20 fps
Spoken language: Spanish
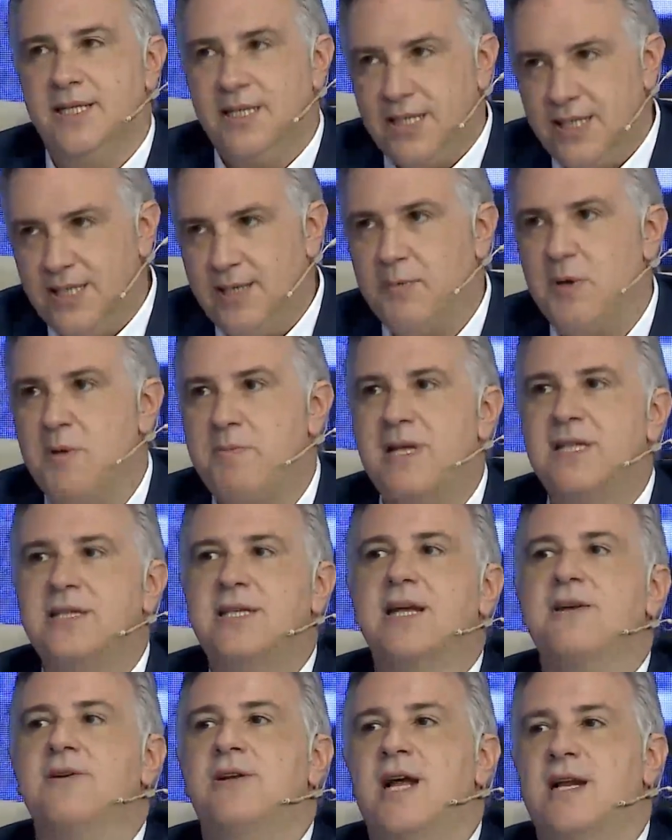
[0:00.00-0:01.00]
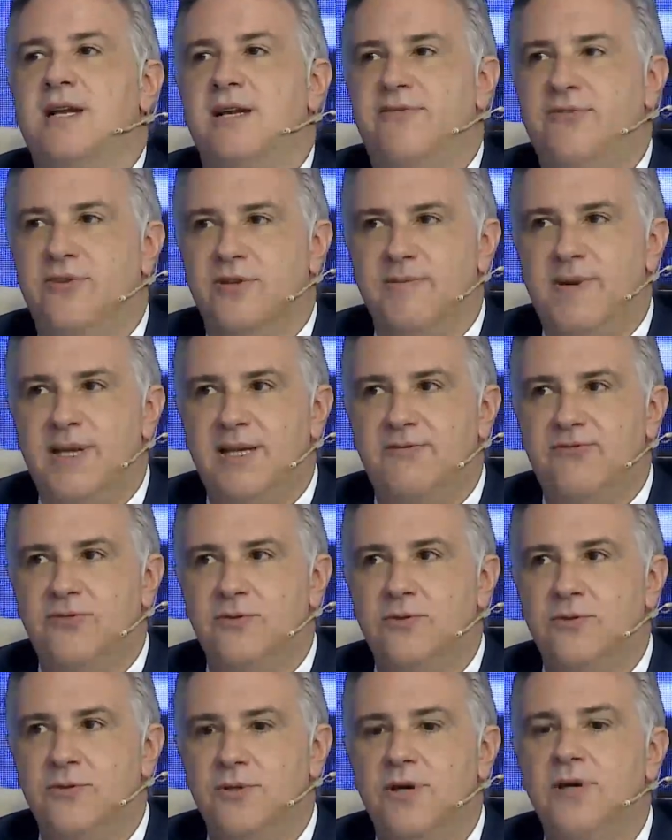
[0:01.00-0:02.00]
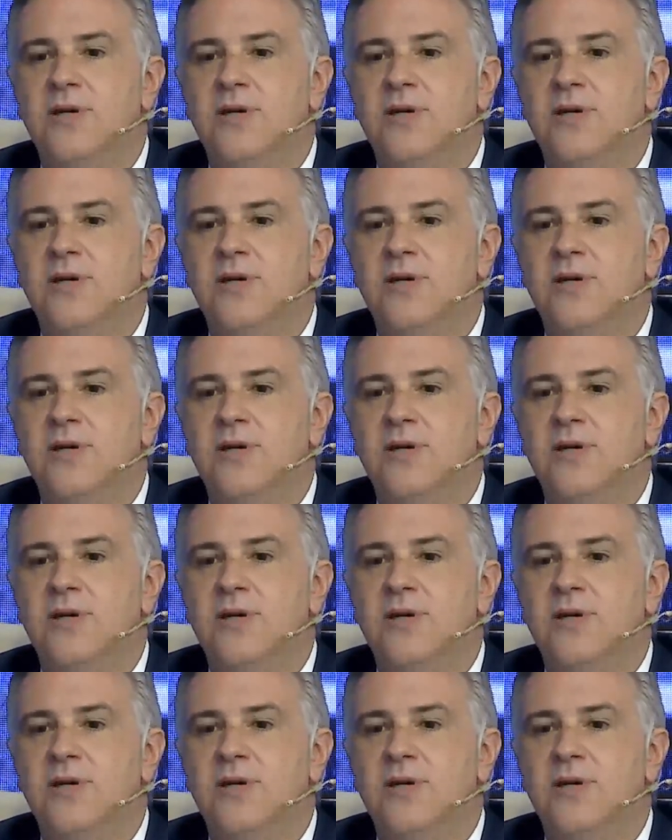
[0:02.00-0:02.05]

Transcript: y después plantearnos las reformas del futuro.